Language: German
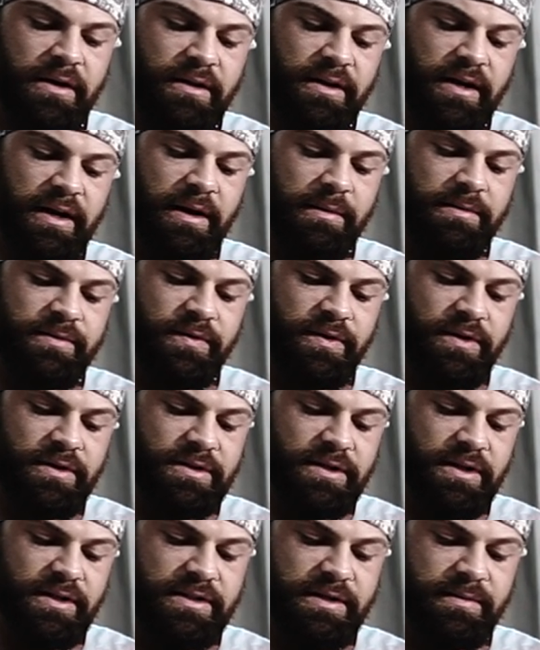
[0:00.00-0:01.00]
Dann gab es für den
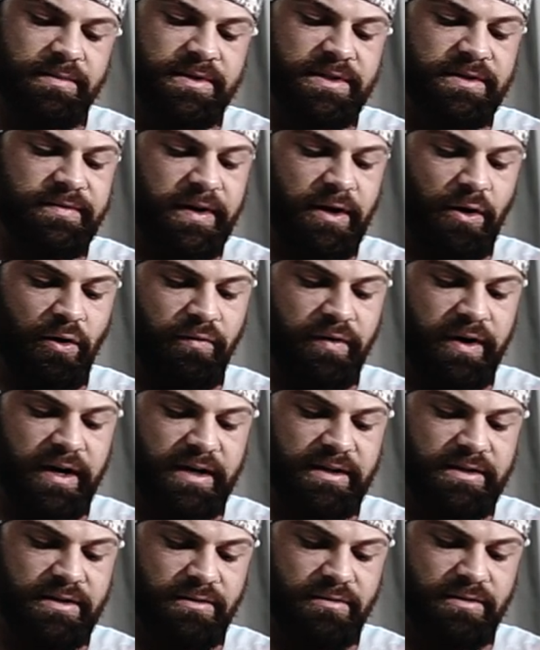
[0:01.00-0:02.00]
Trizeps zwei
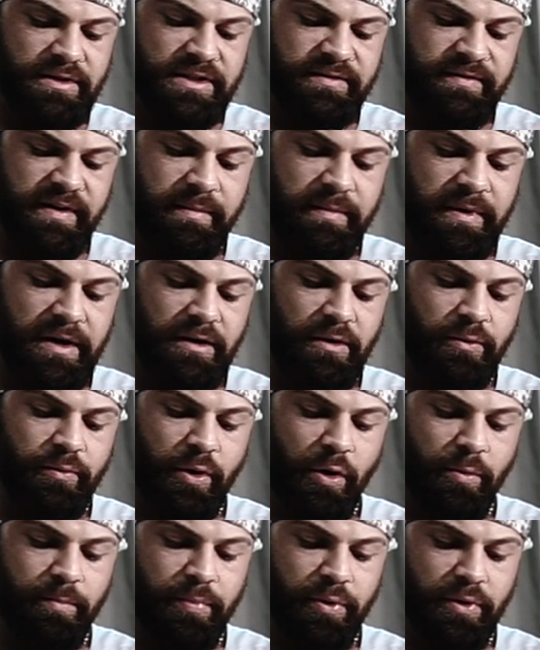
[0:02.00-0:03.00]
Overhead und zweimal
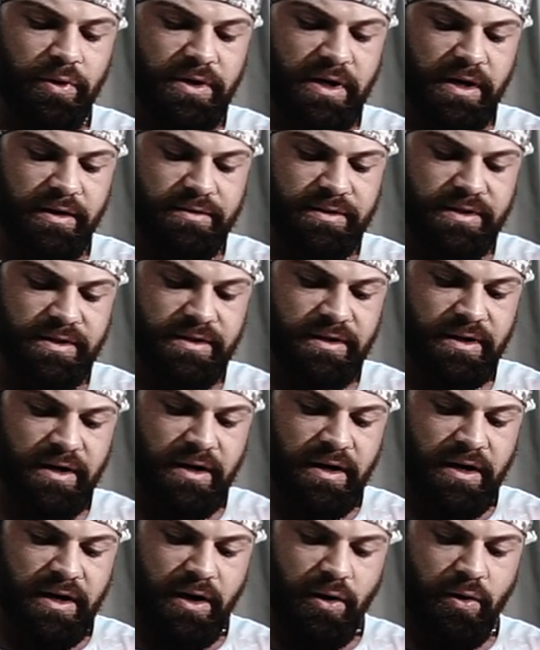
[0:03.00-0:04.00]
Rope Pulldowns.
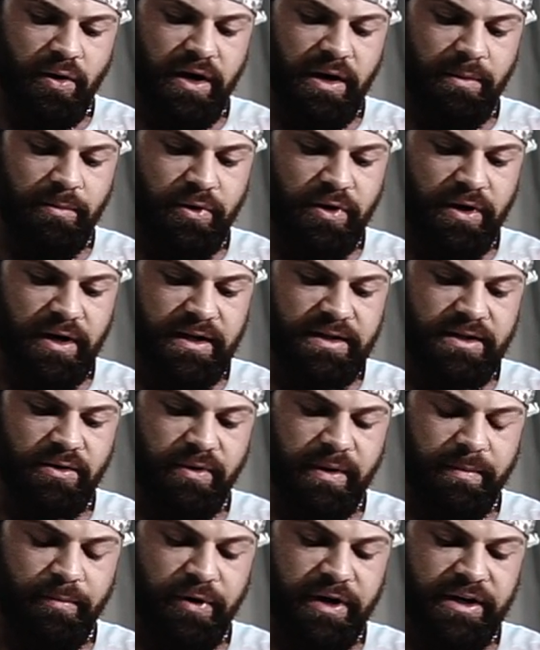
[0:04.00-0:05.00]
Auch hier moderate
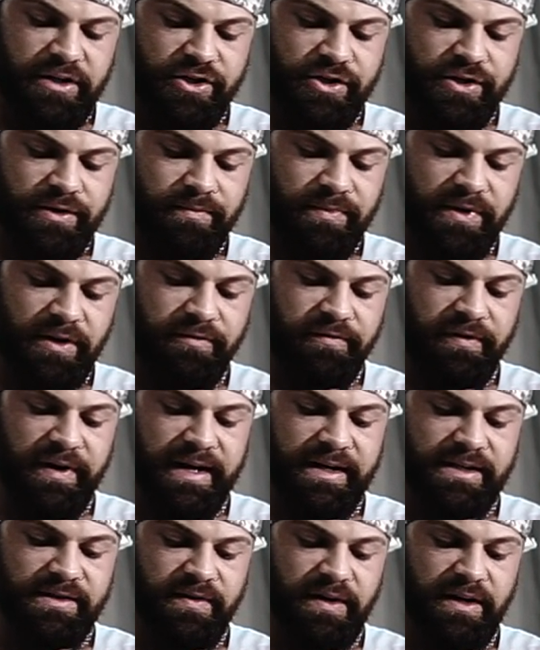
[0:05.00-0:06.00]
Rep Range. Die
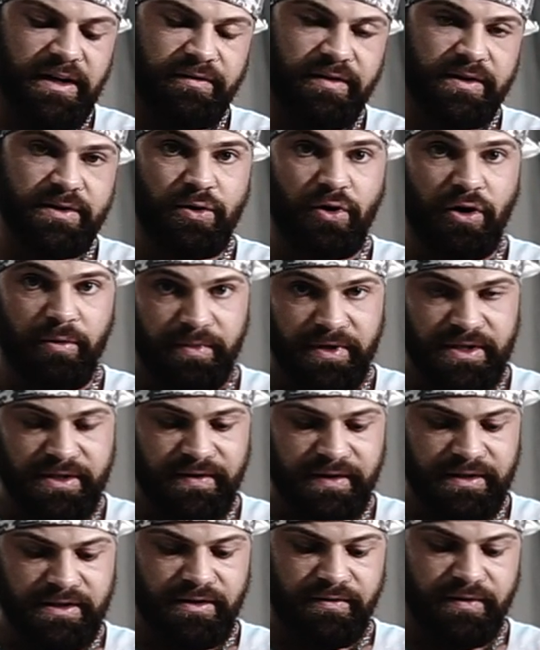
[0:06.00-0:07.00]
Flies waren etwas höher mit
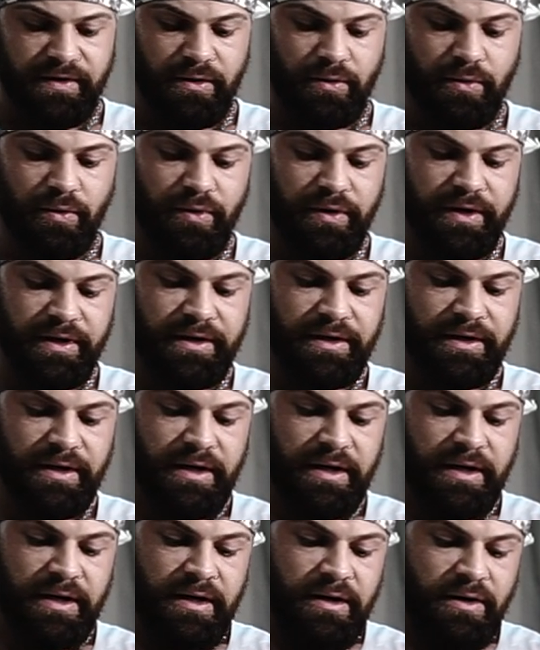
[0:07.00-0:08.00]
20 Wiederholungen
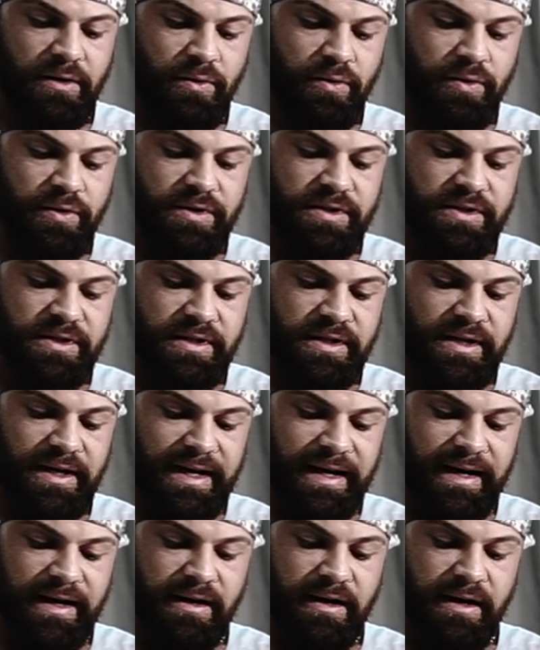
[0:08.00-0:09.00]
und
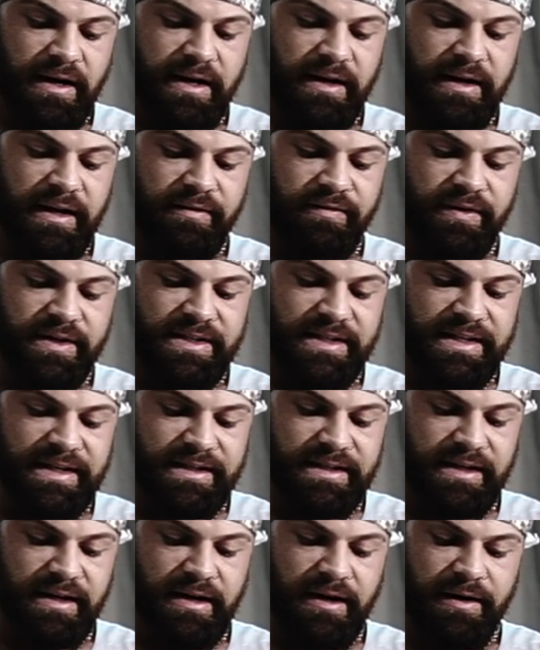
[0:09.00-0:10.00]
die Incline etwas
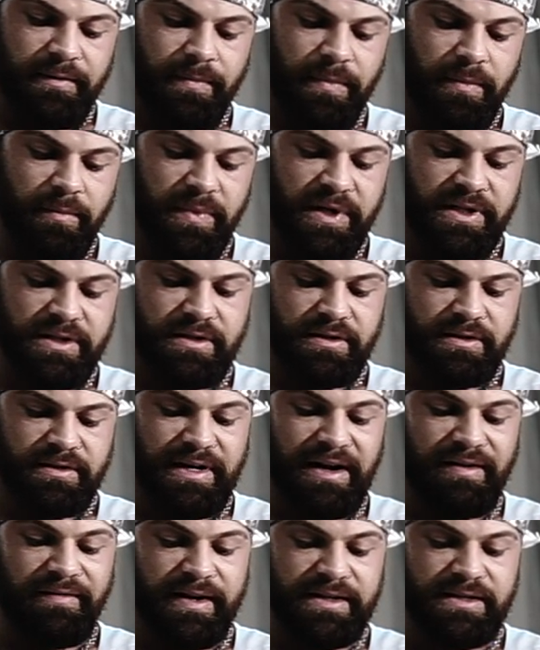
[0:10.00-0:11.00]
niedriger mit
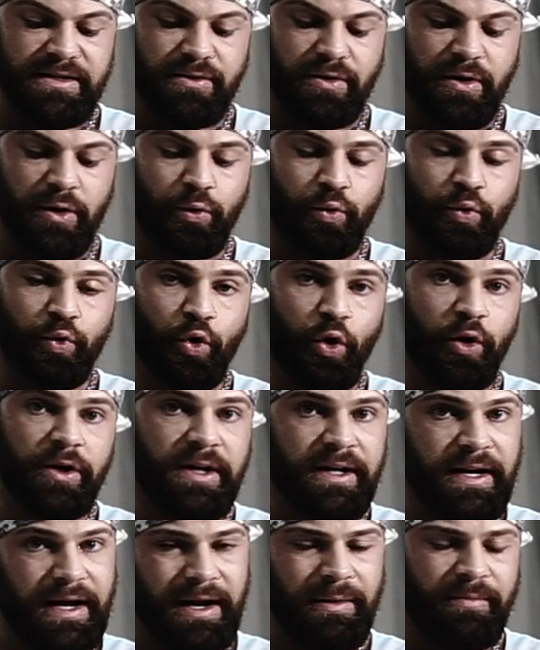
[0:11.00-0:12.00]
teilweise sogar nur
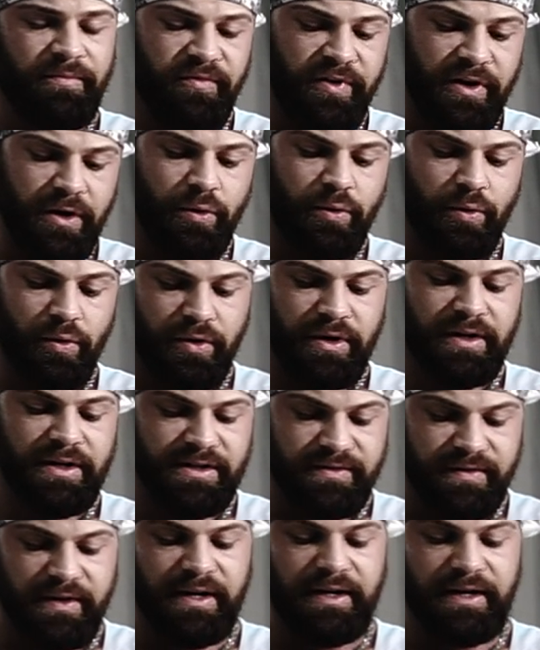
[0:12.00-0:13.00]
9,5 Wiederholungen.
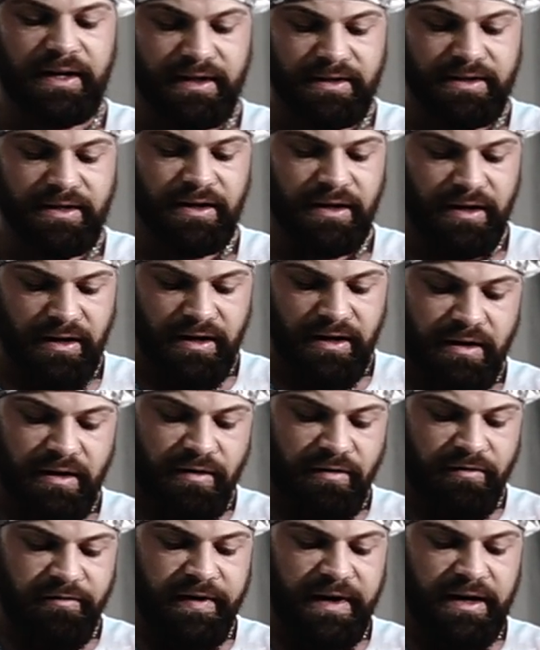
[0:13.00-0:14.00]
Das war dann halt
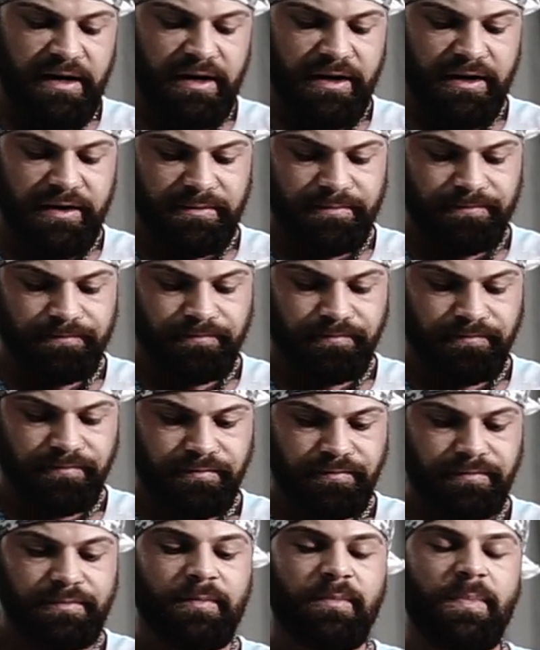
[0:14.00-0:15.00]
Failure,
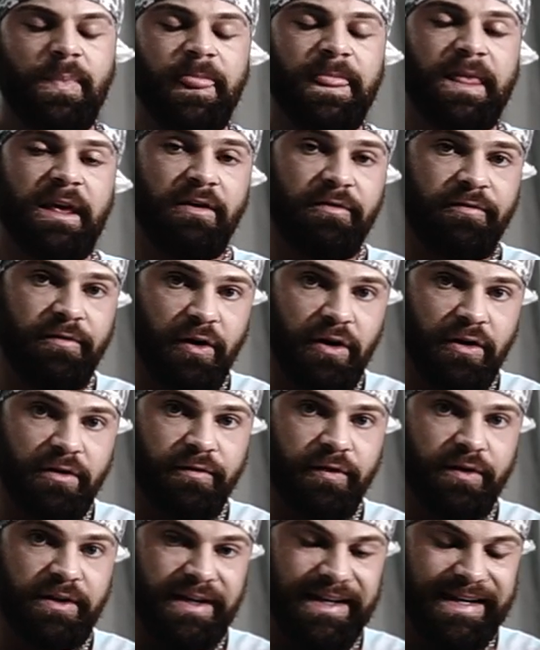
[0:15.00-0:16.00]
gefolgt
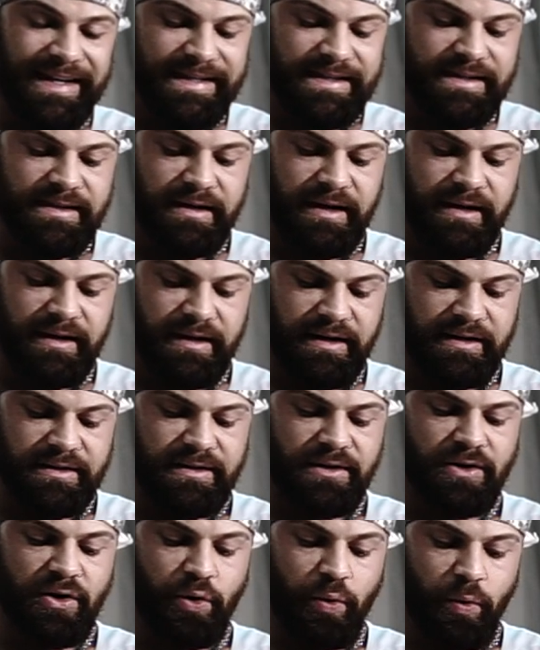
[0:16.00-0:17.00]
von der nächsten
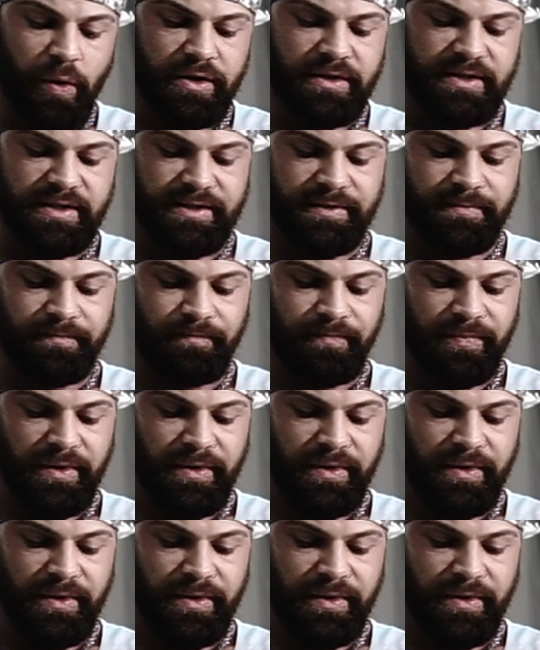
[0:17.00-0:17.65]
Einheit Quads